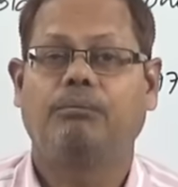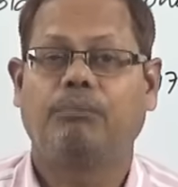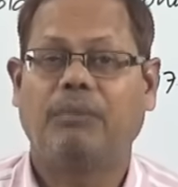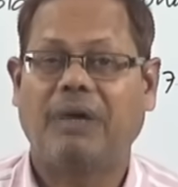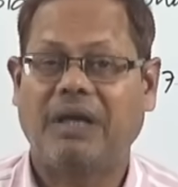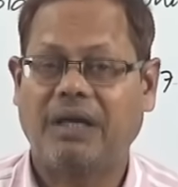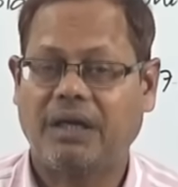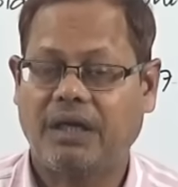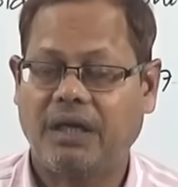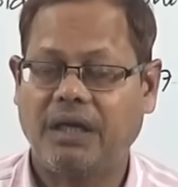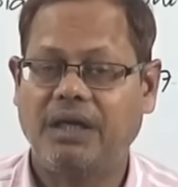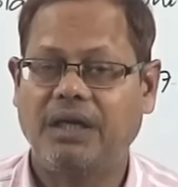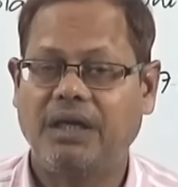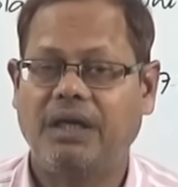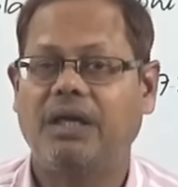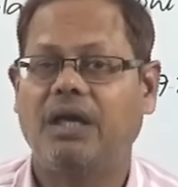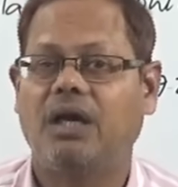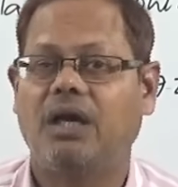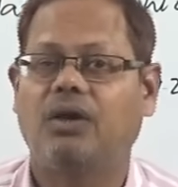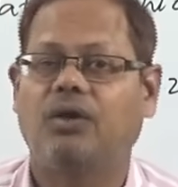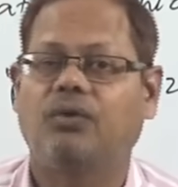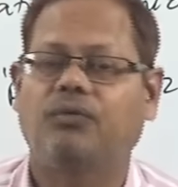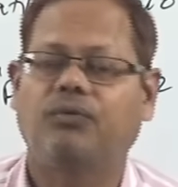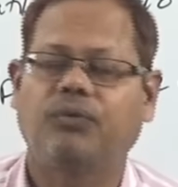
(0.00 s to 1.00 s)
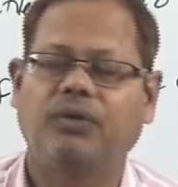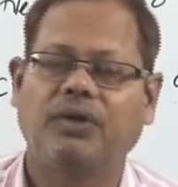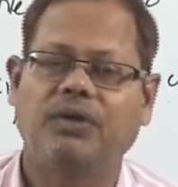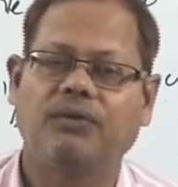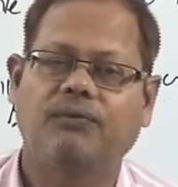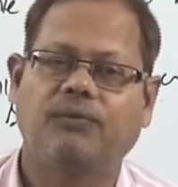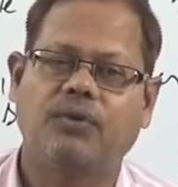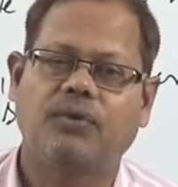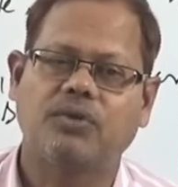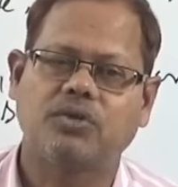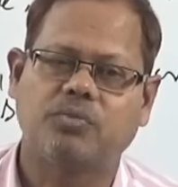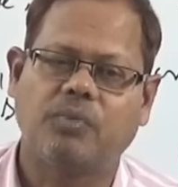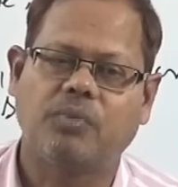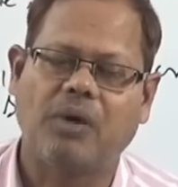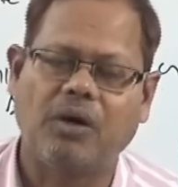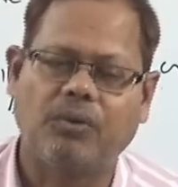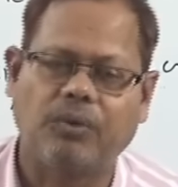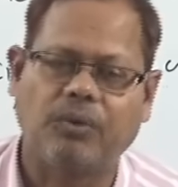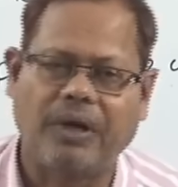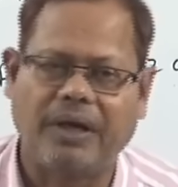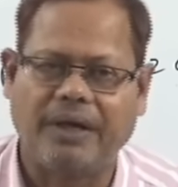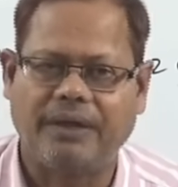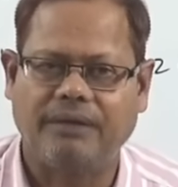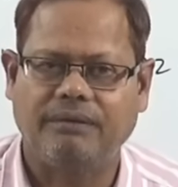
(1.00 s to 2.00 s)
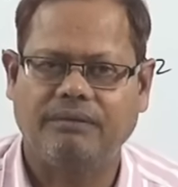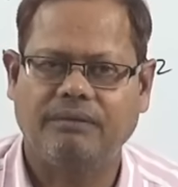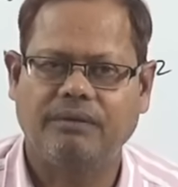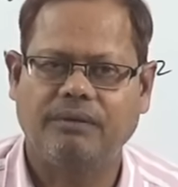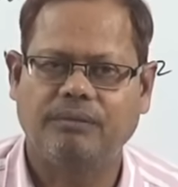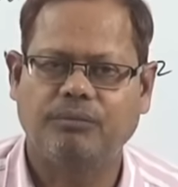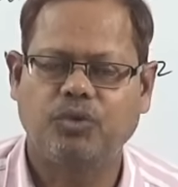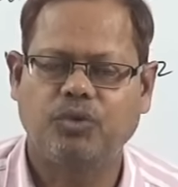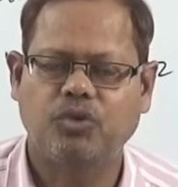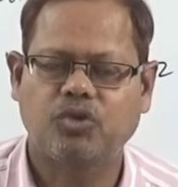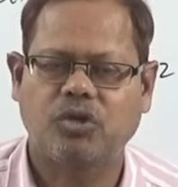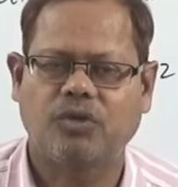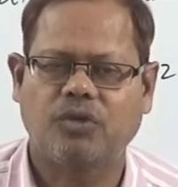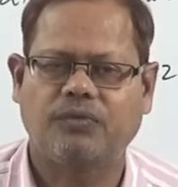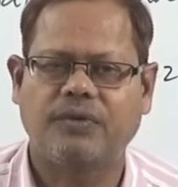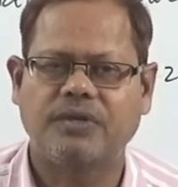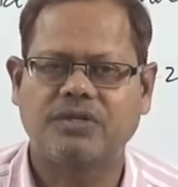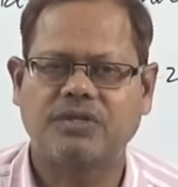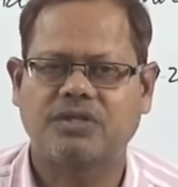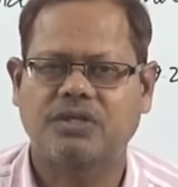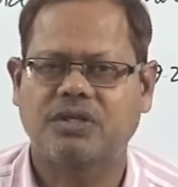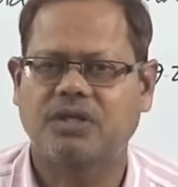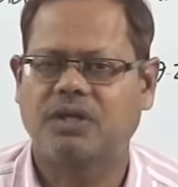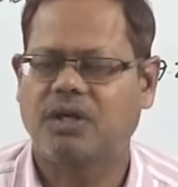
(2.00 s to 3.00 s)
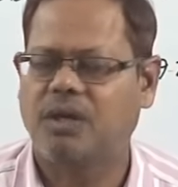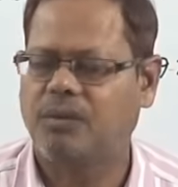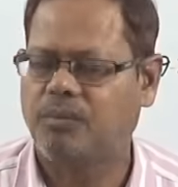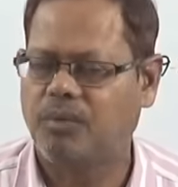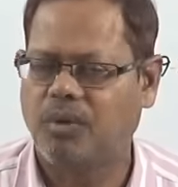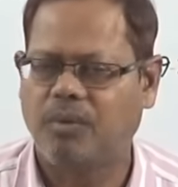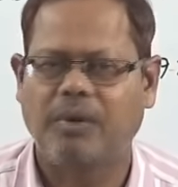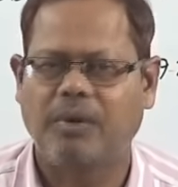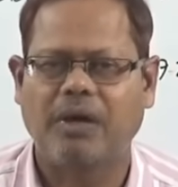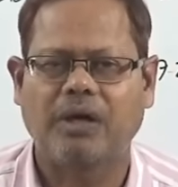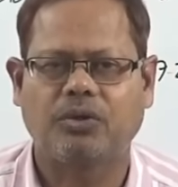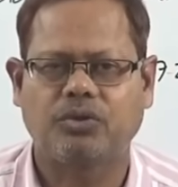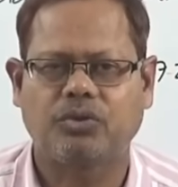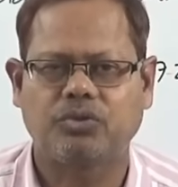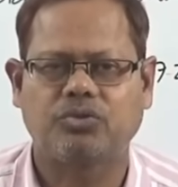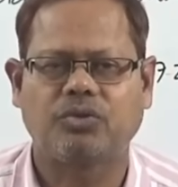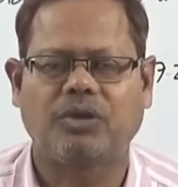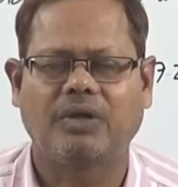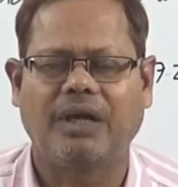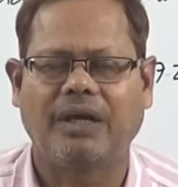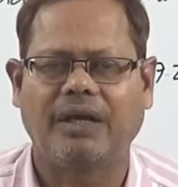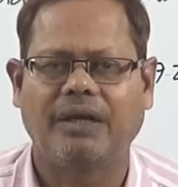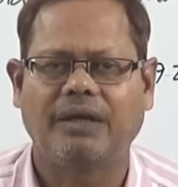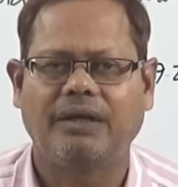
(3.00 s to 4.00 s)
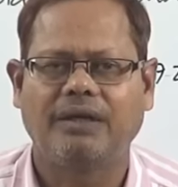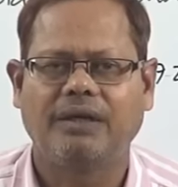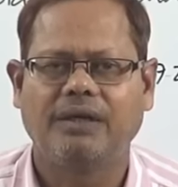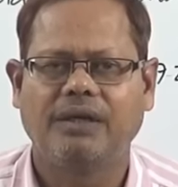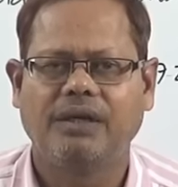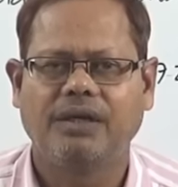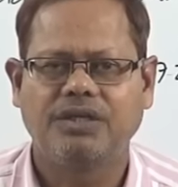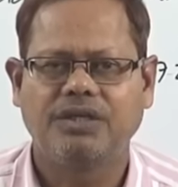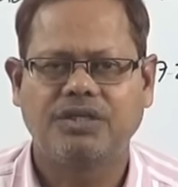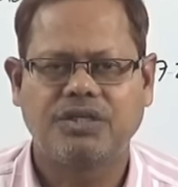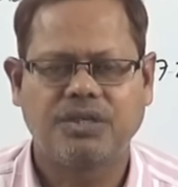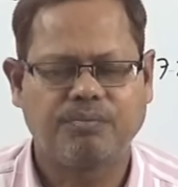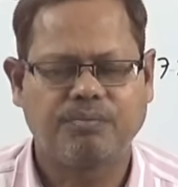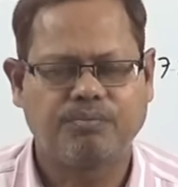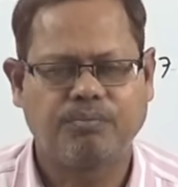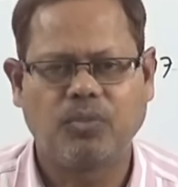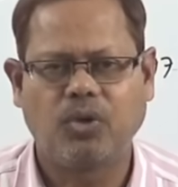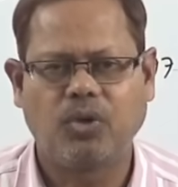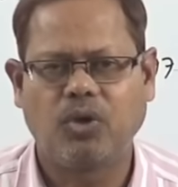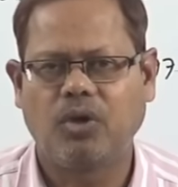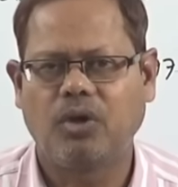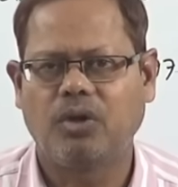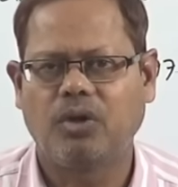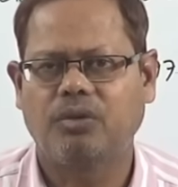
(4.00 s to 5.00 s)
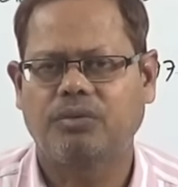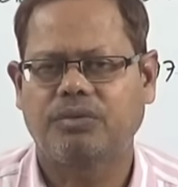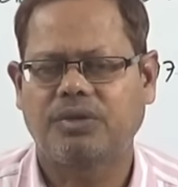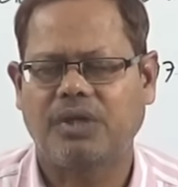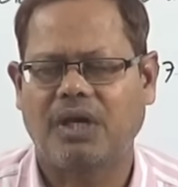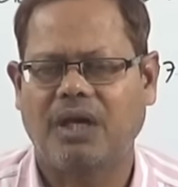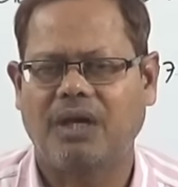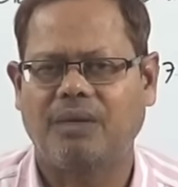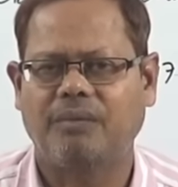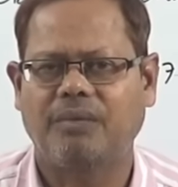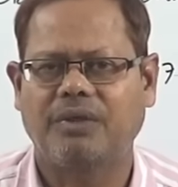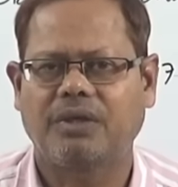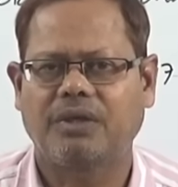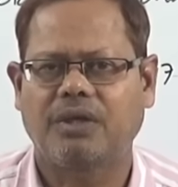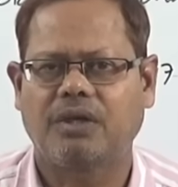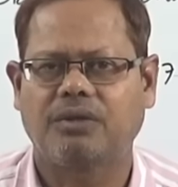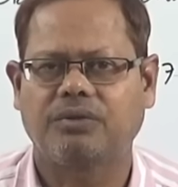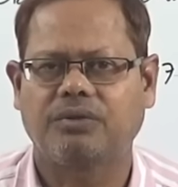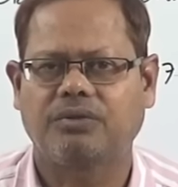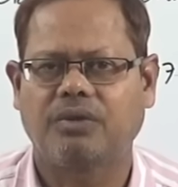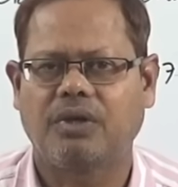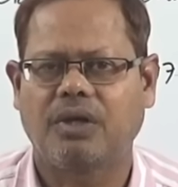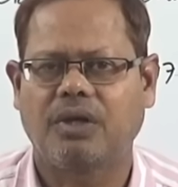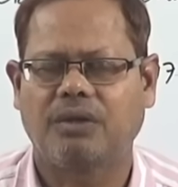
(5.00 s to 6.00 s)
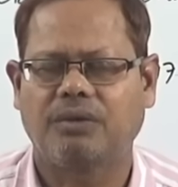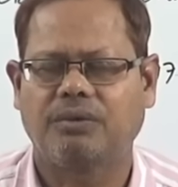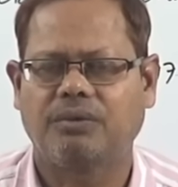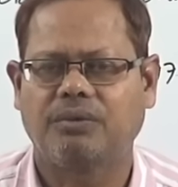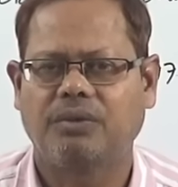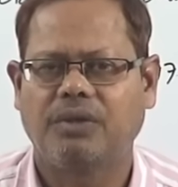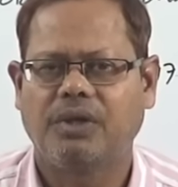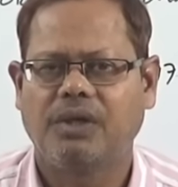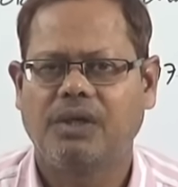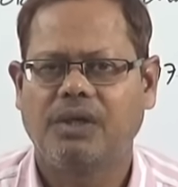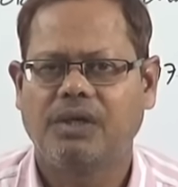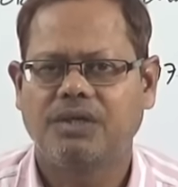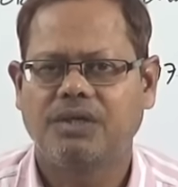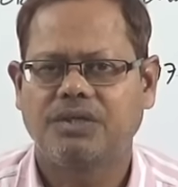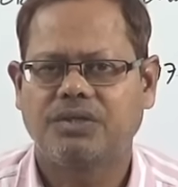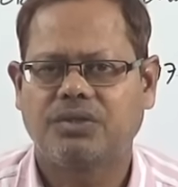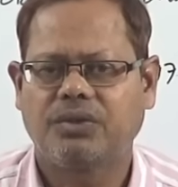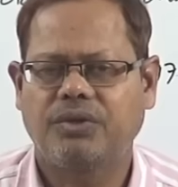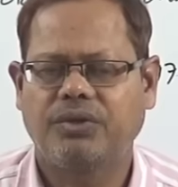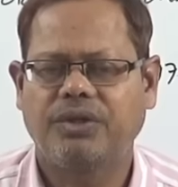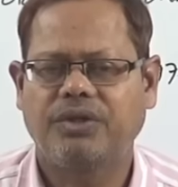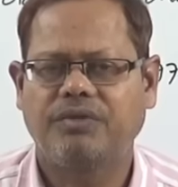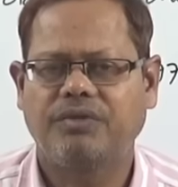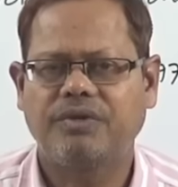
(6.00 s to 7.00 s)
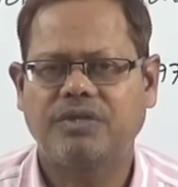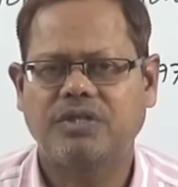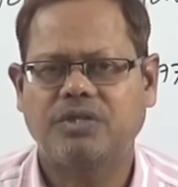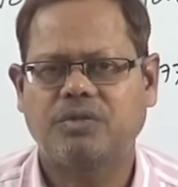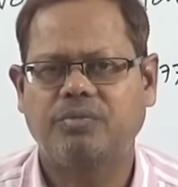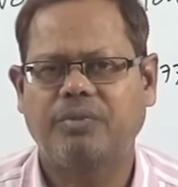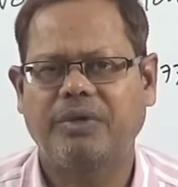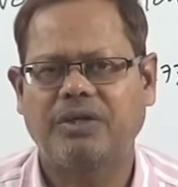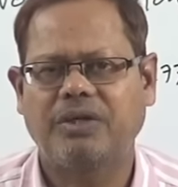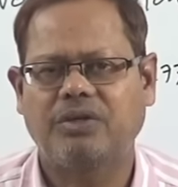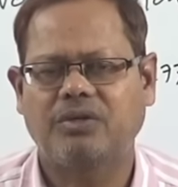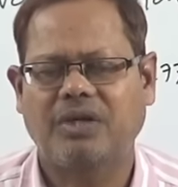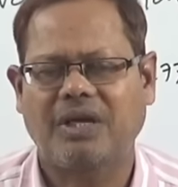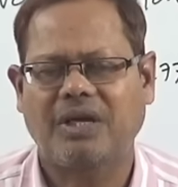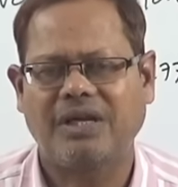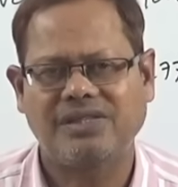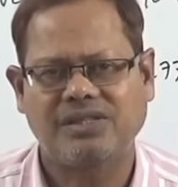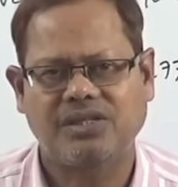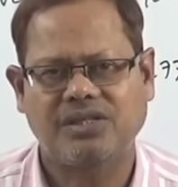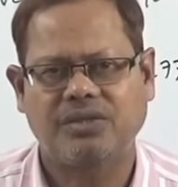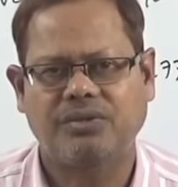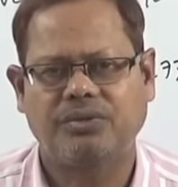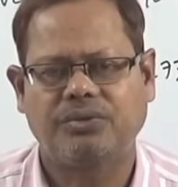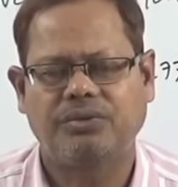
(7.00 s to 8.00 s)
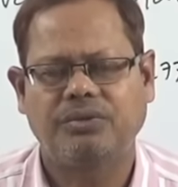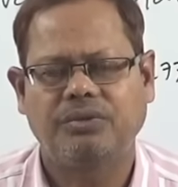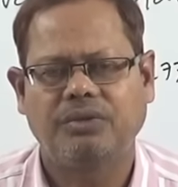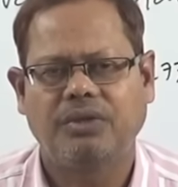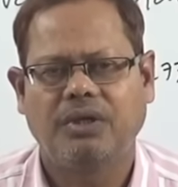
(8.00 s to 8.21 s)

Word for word: మనకి ఇండియాలో ఇన్ఫ్లోస్ బాగున్నాయి మ్యూచువల్ ఫండ్స్కి డబ్బులు బాగా వస్తున్నాయి సిప్ మోడ్లో చాలామంది కడుతున్నారు సో ఇన్వెస్ట్మెంట్ కల్చరు